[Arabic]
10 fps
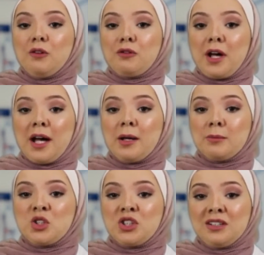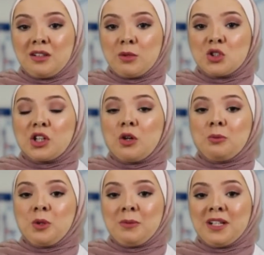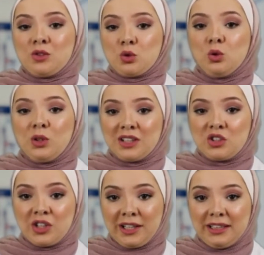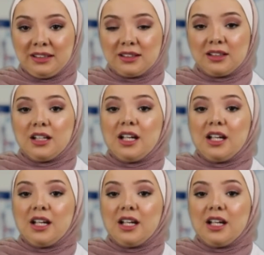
فبشد البشره وبيمنع ظهور التجاعيد